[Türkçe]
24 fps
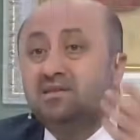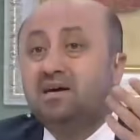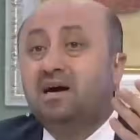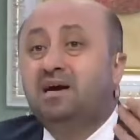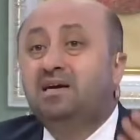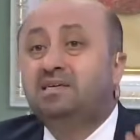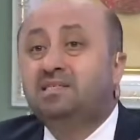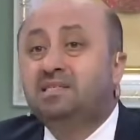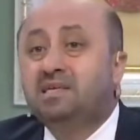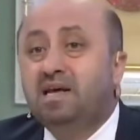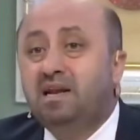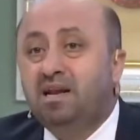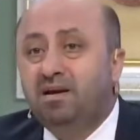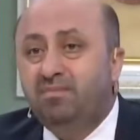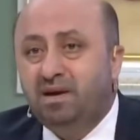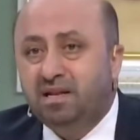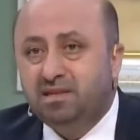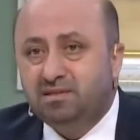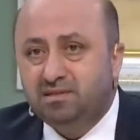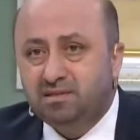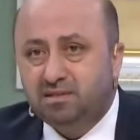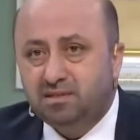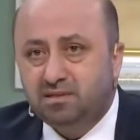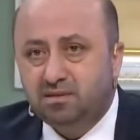
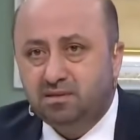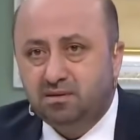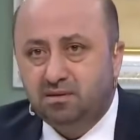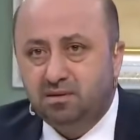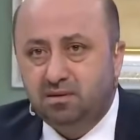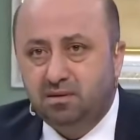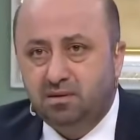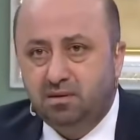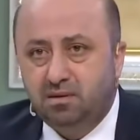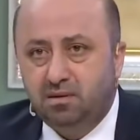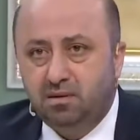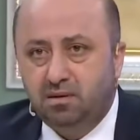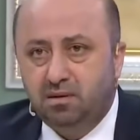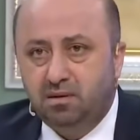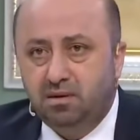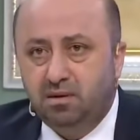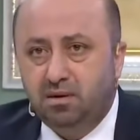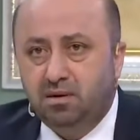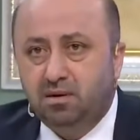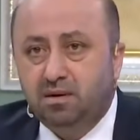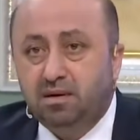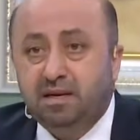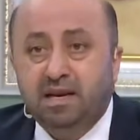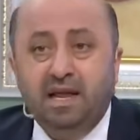tazelemedir.
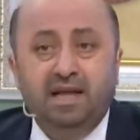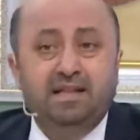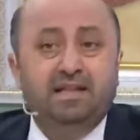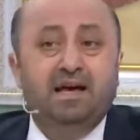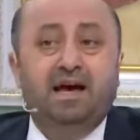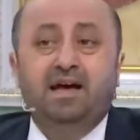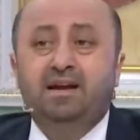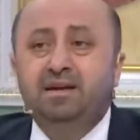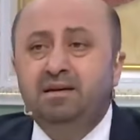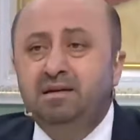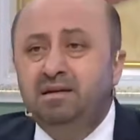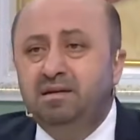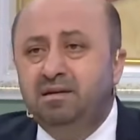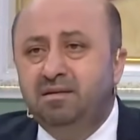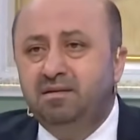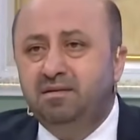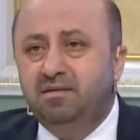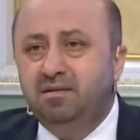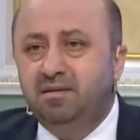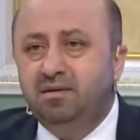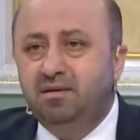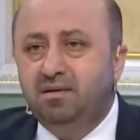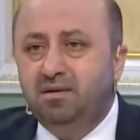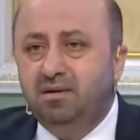Neden?
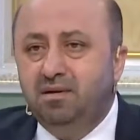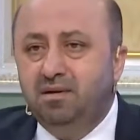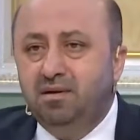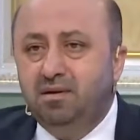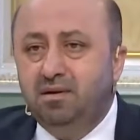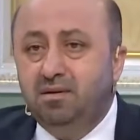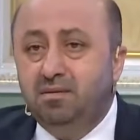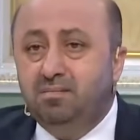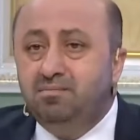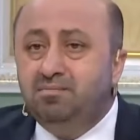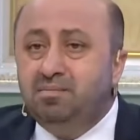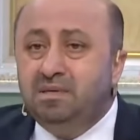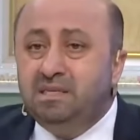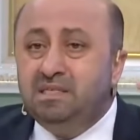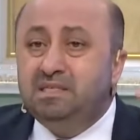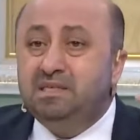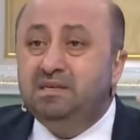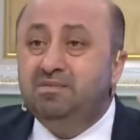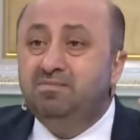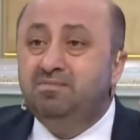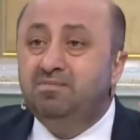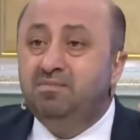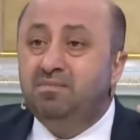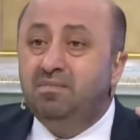
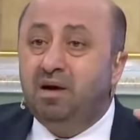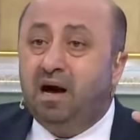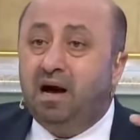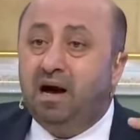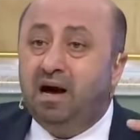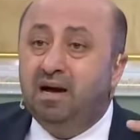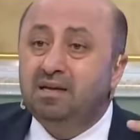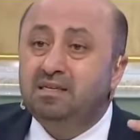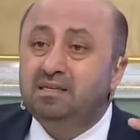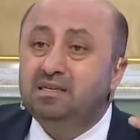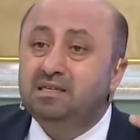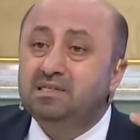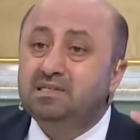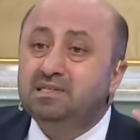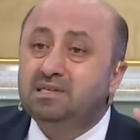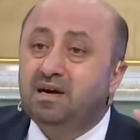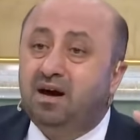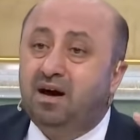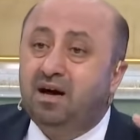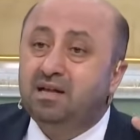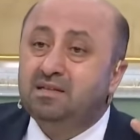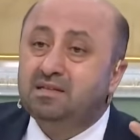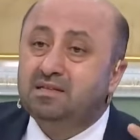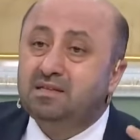Bizim hangi
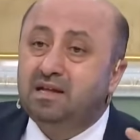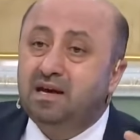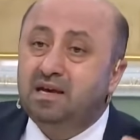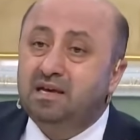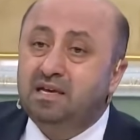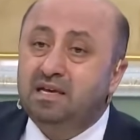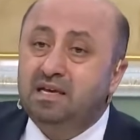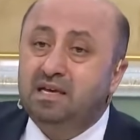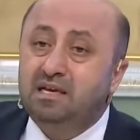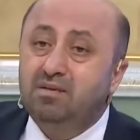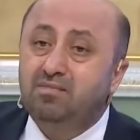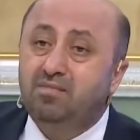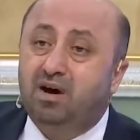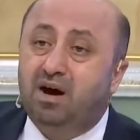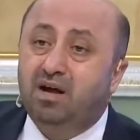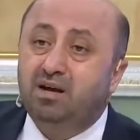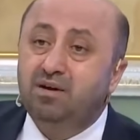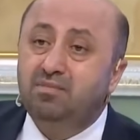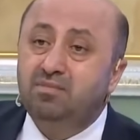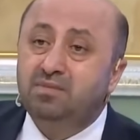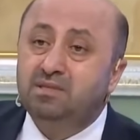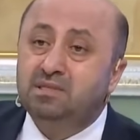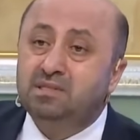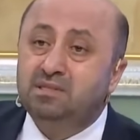saatte
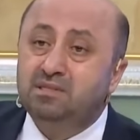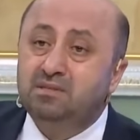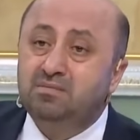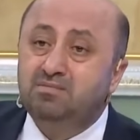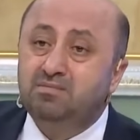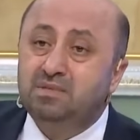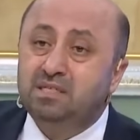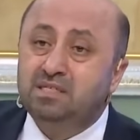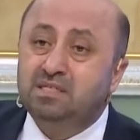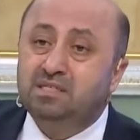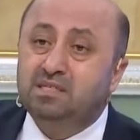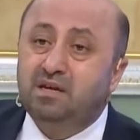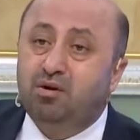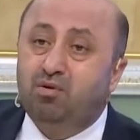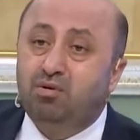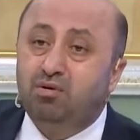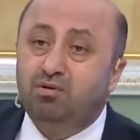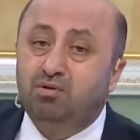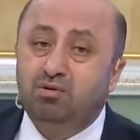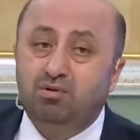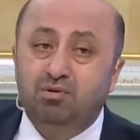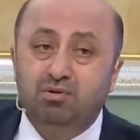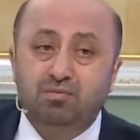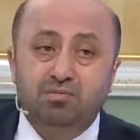imanımızın bizde
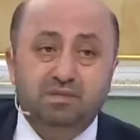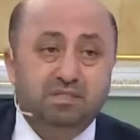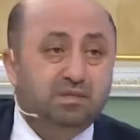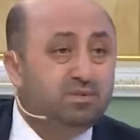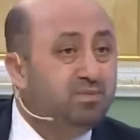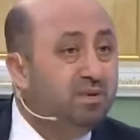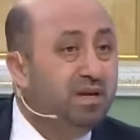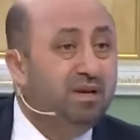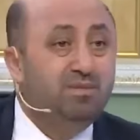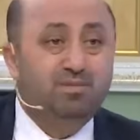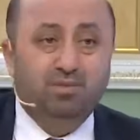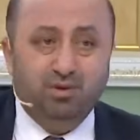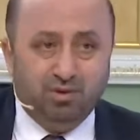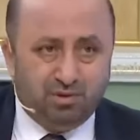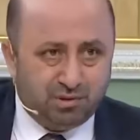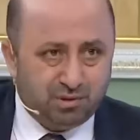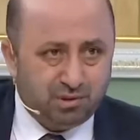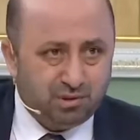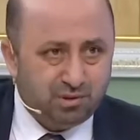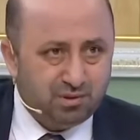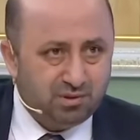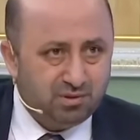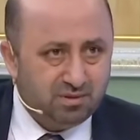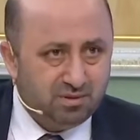olduğunu biz
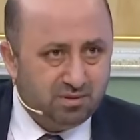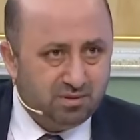bilmiyoruz.